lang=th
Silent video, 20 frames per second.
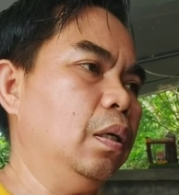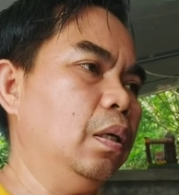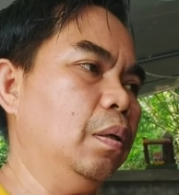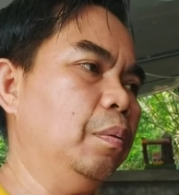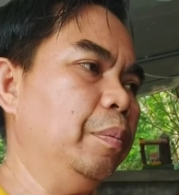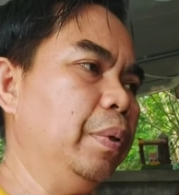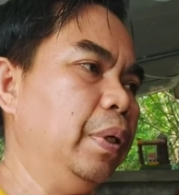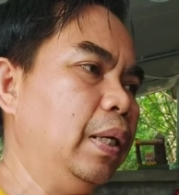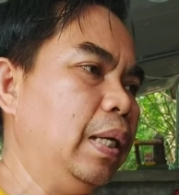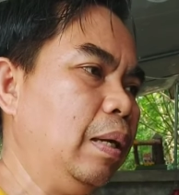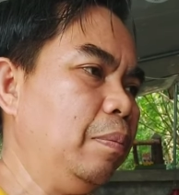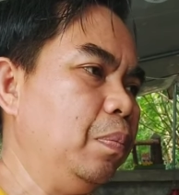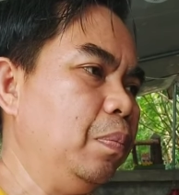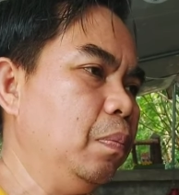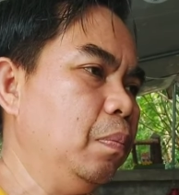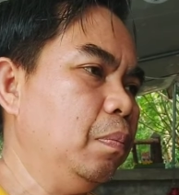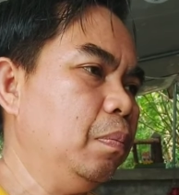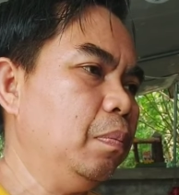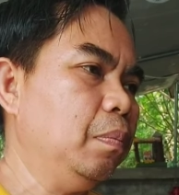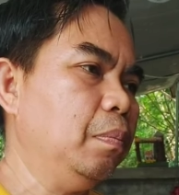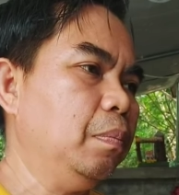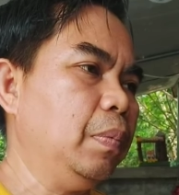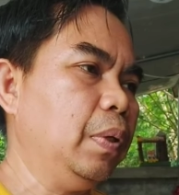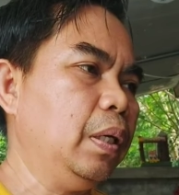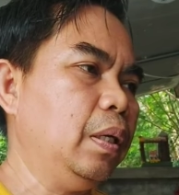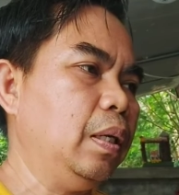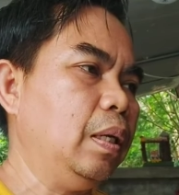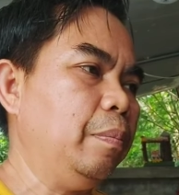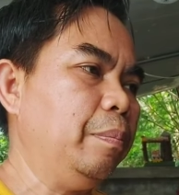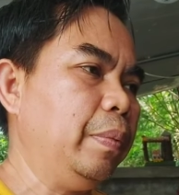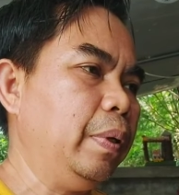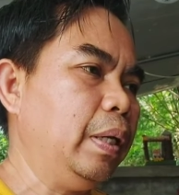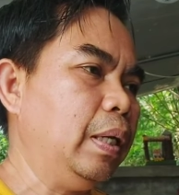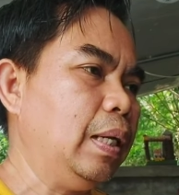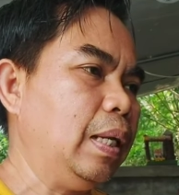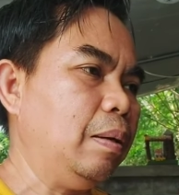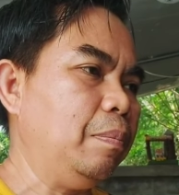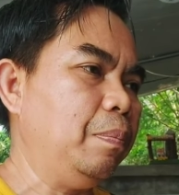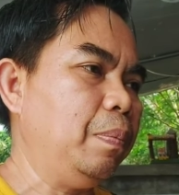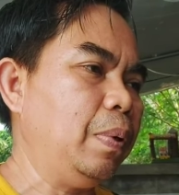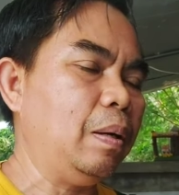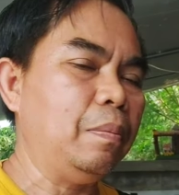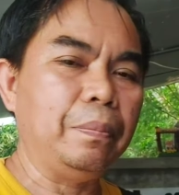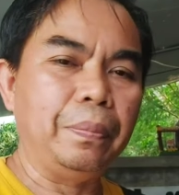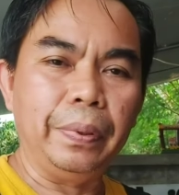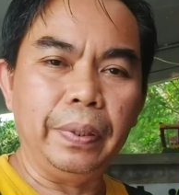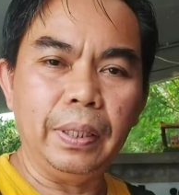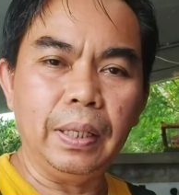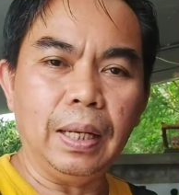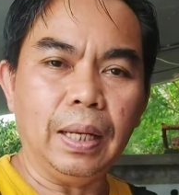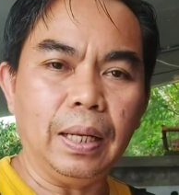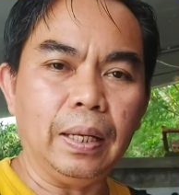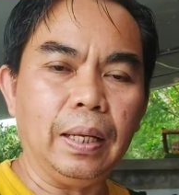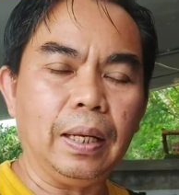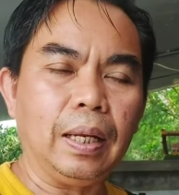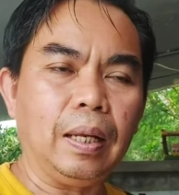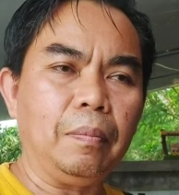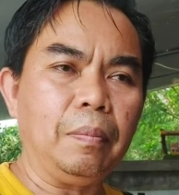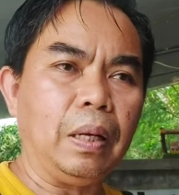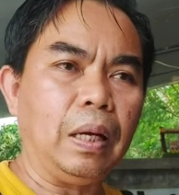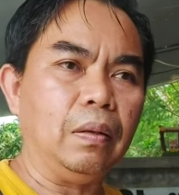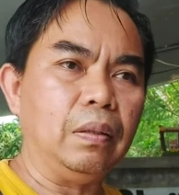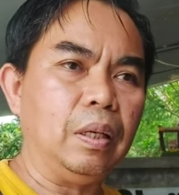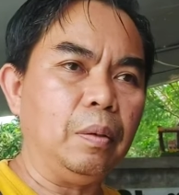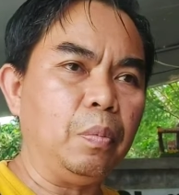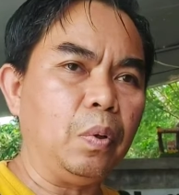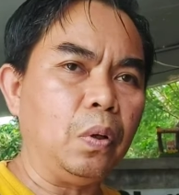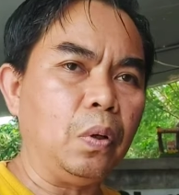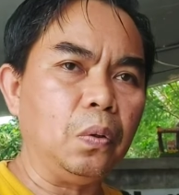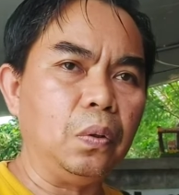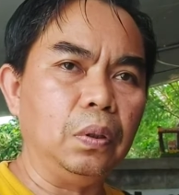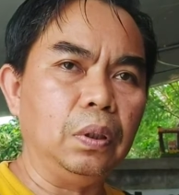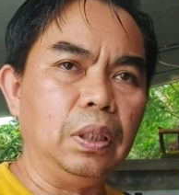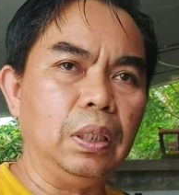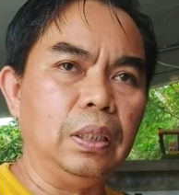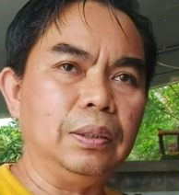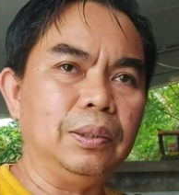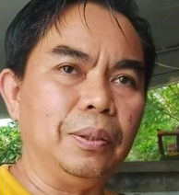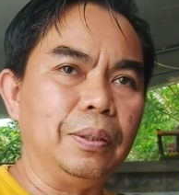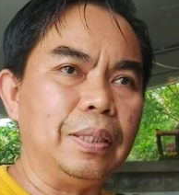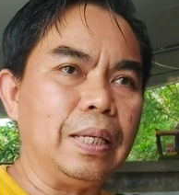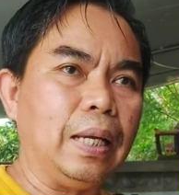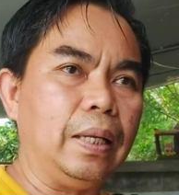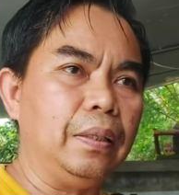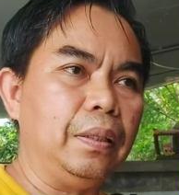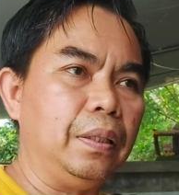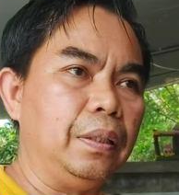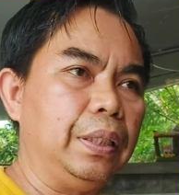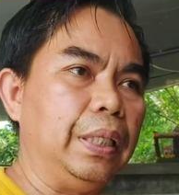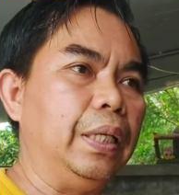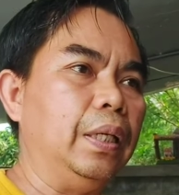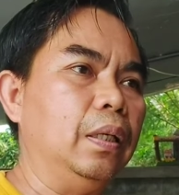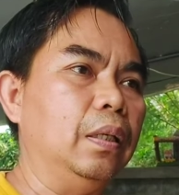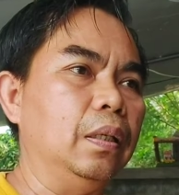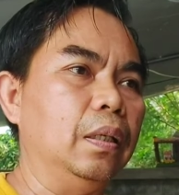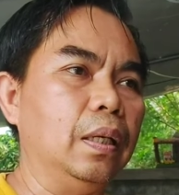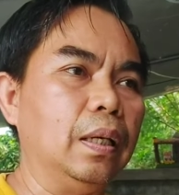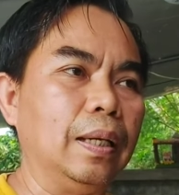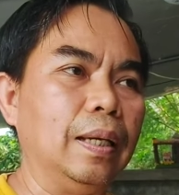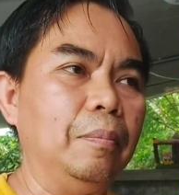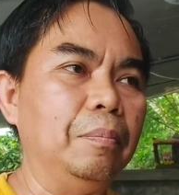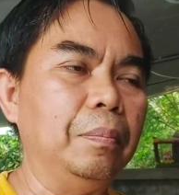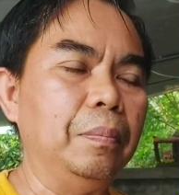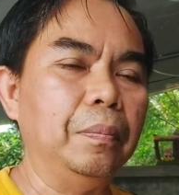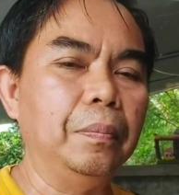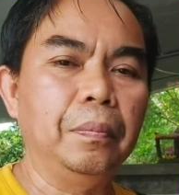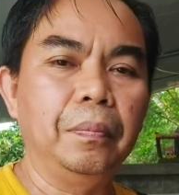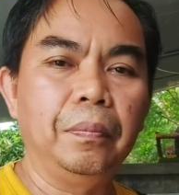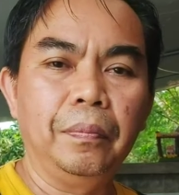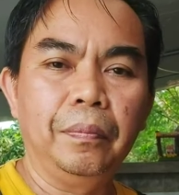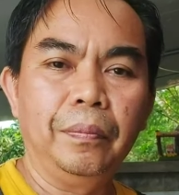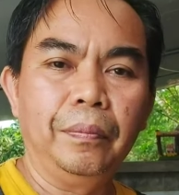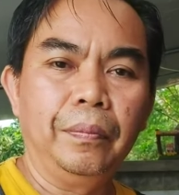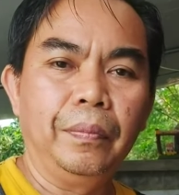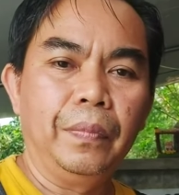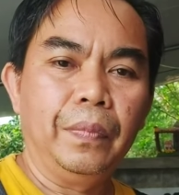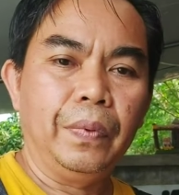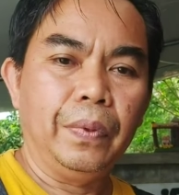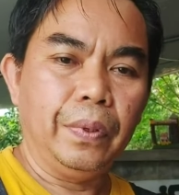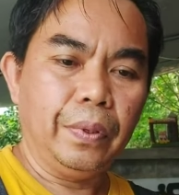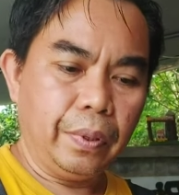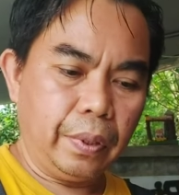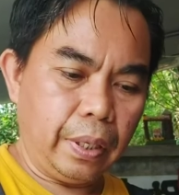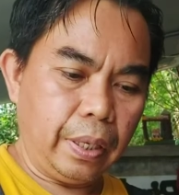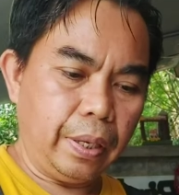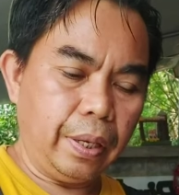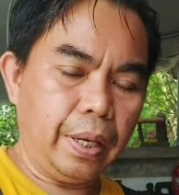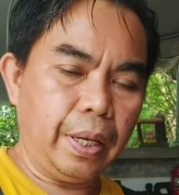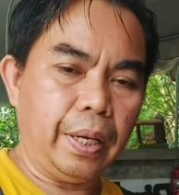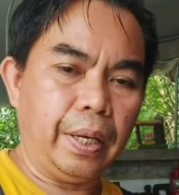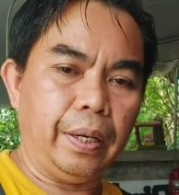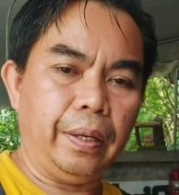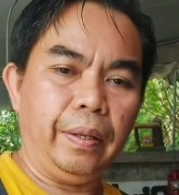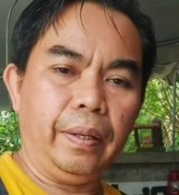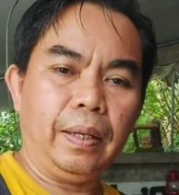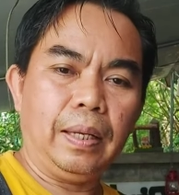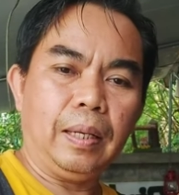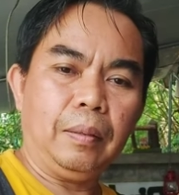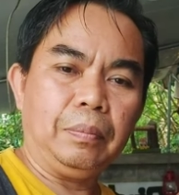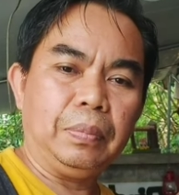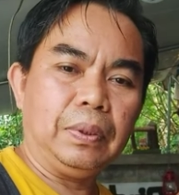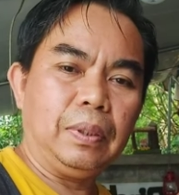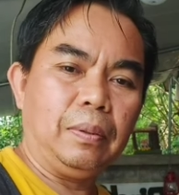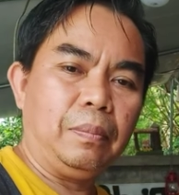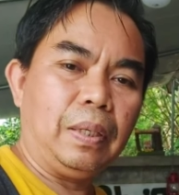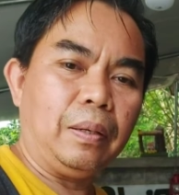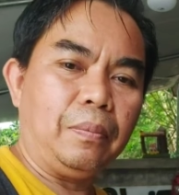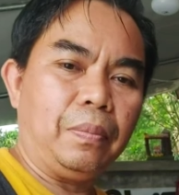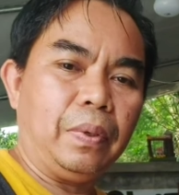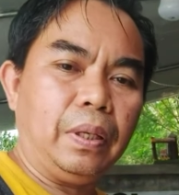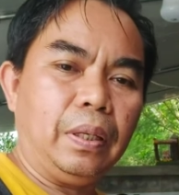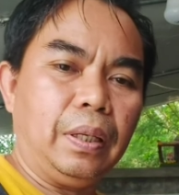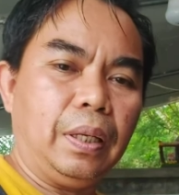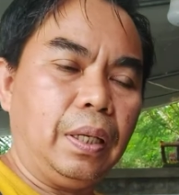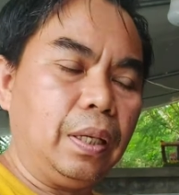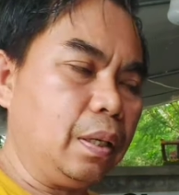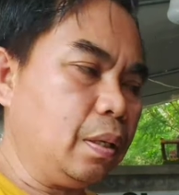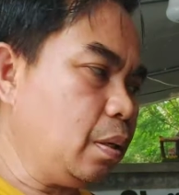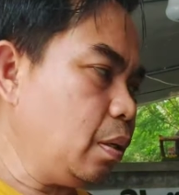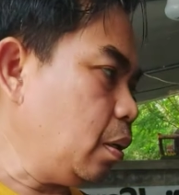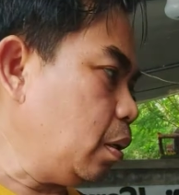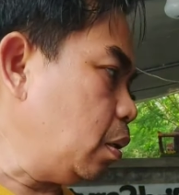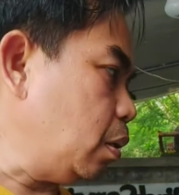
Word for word: ไม่รับไม่รับไม่รับพั่มเพื่อนะครับ เอาเฉพาะคนที่สนใจจริง ๆนะครับโอเคนะครับสำหรับวันนี้ก็